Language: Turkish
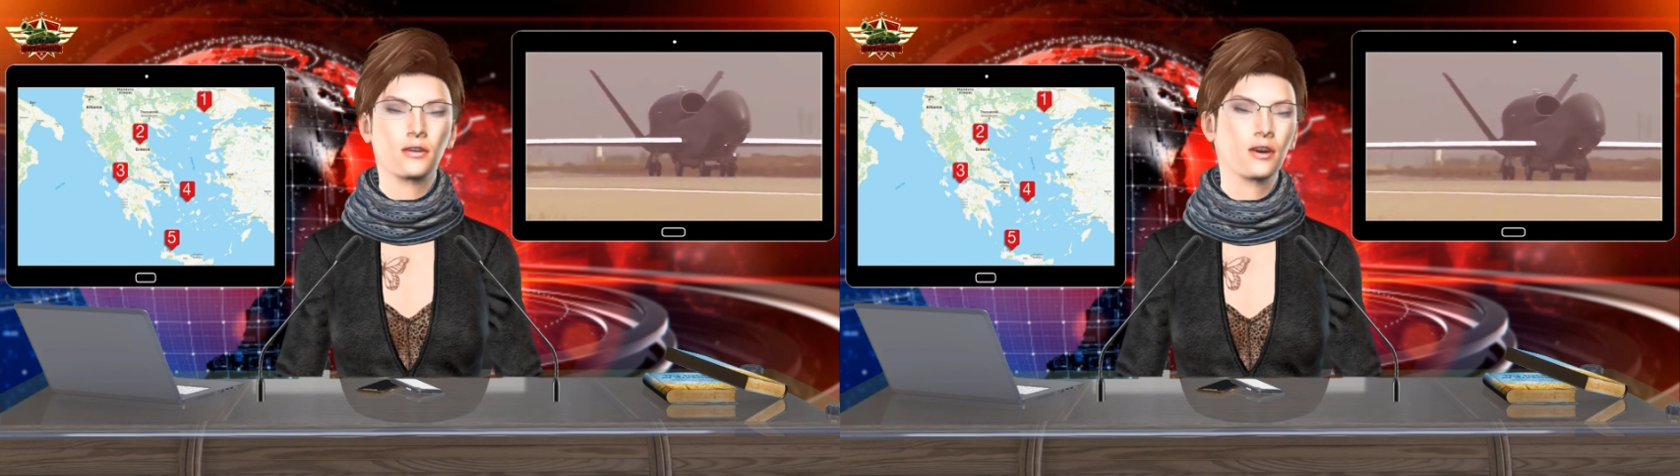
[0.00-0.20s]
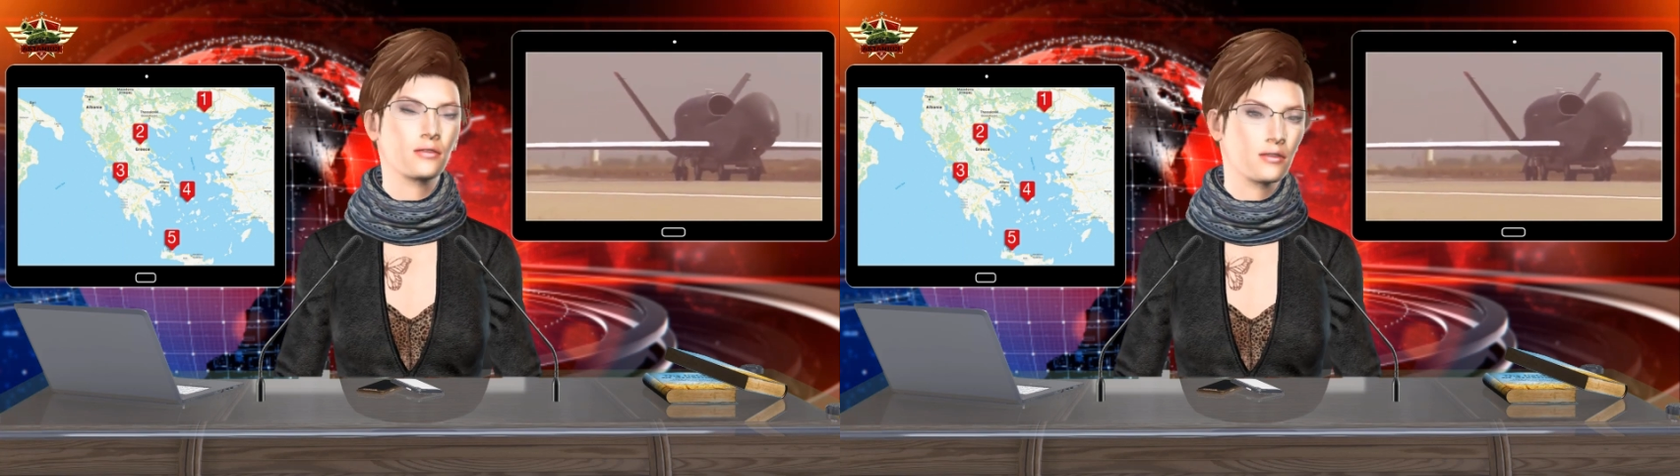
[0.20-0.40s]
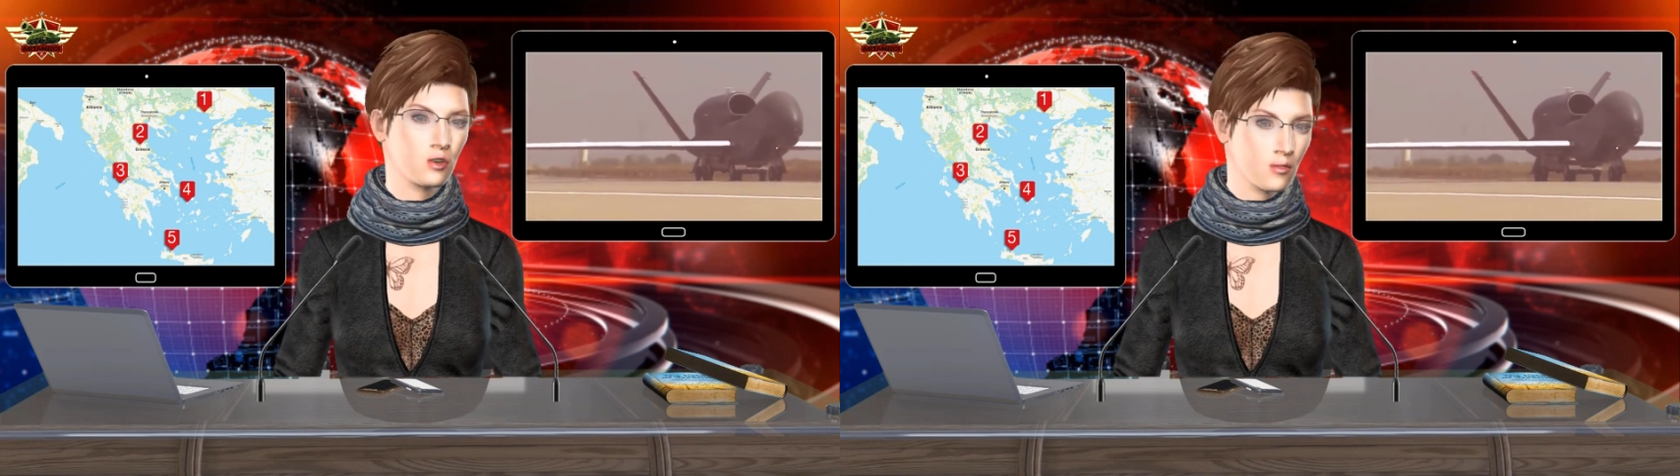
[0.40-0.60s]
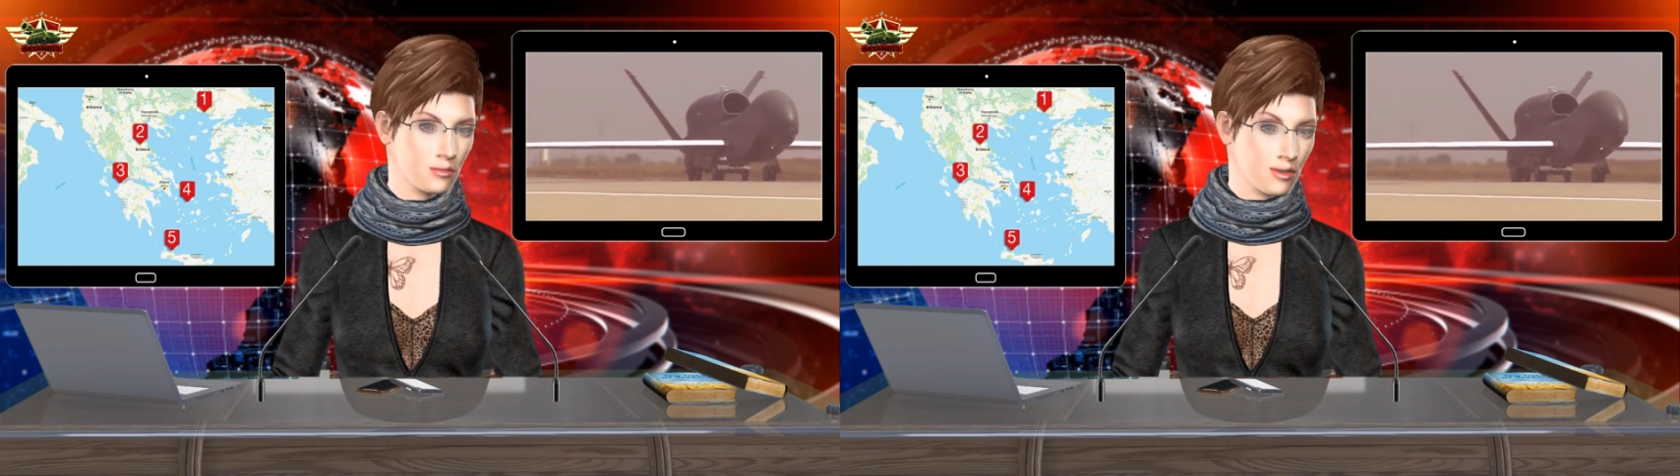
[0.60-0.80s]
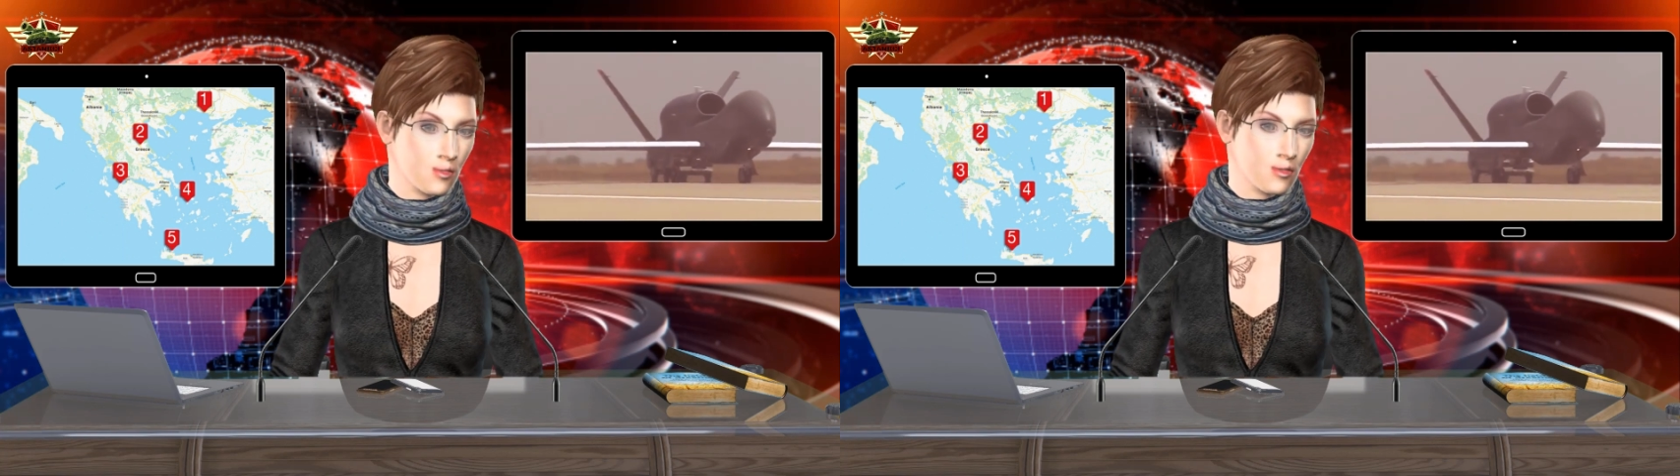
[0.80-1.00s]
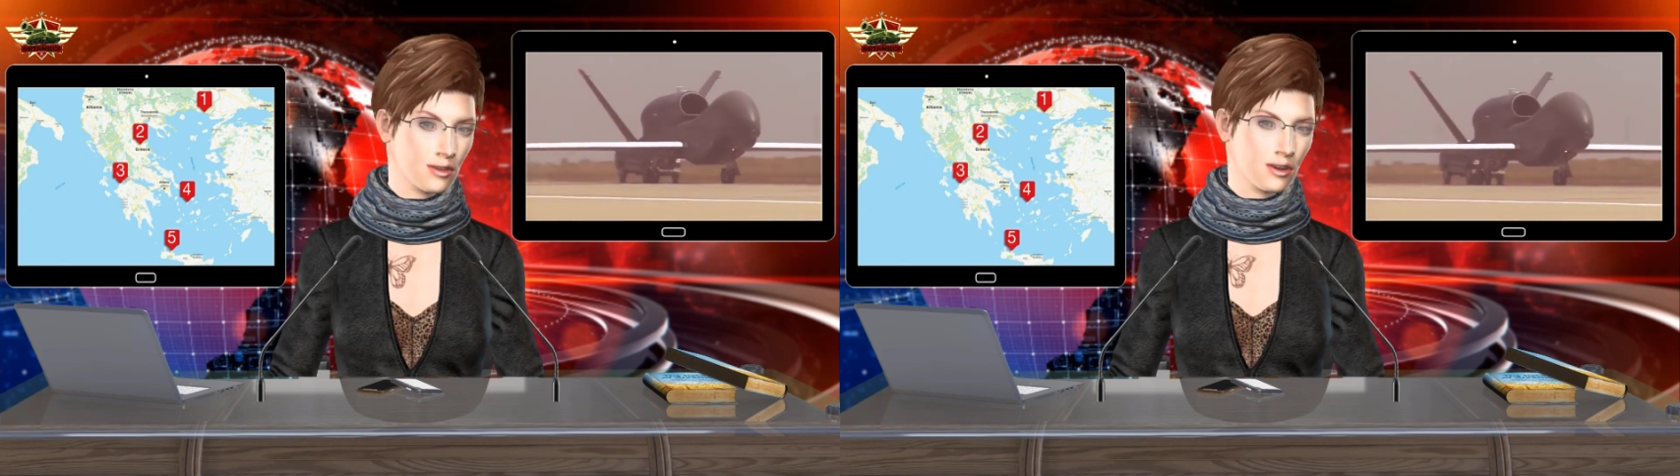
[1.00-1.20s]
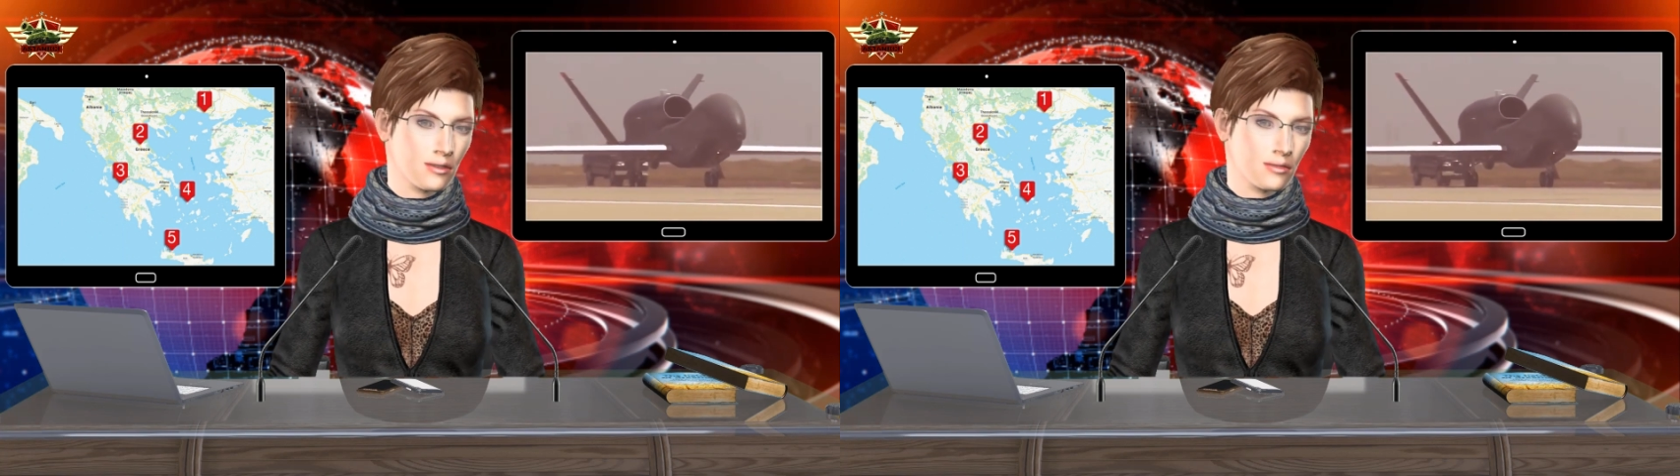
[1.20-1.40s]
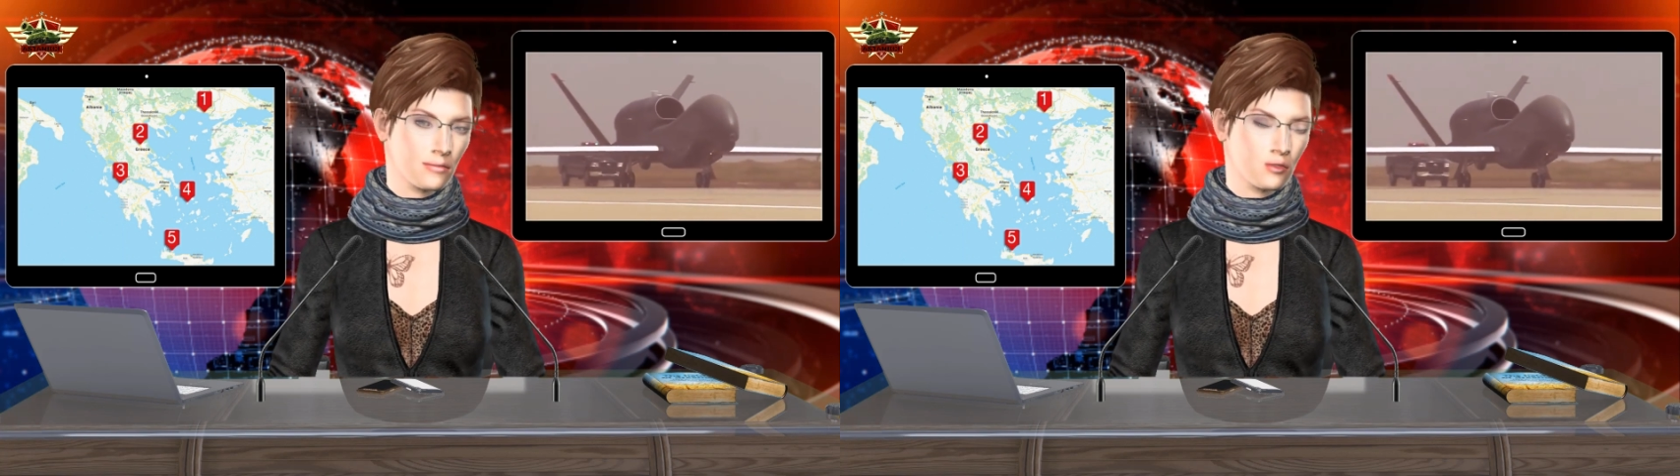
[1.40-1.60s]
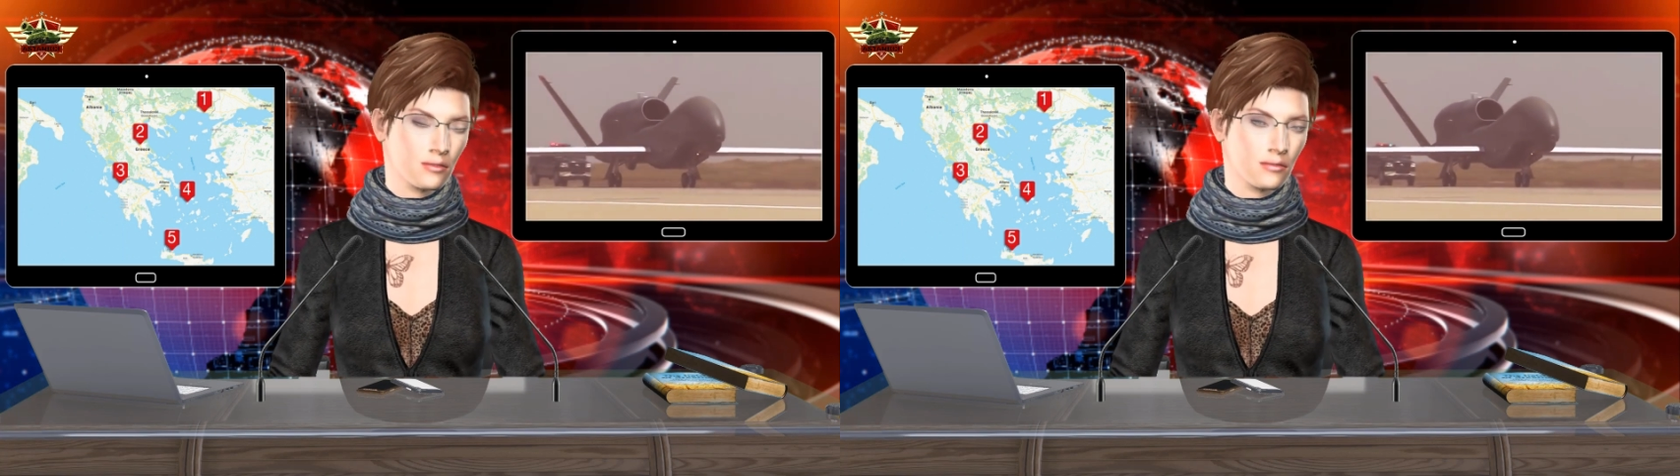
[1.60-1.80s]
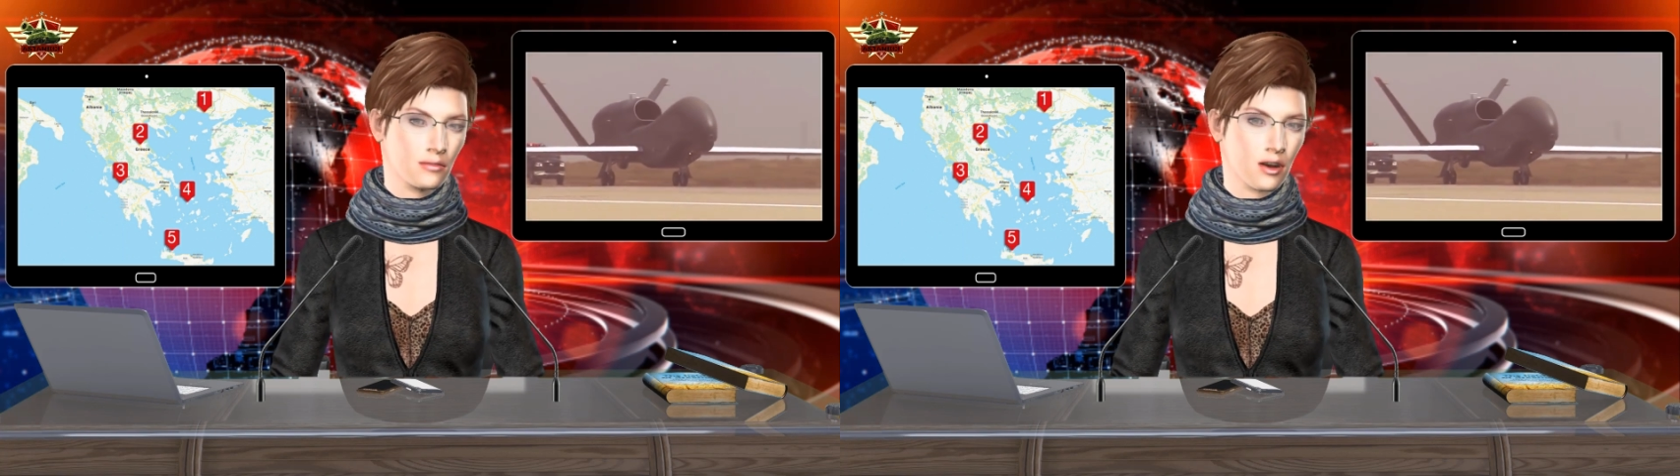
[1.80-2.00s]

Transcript: yaklaşık 700 araç,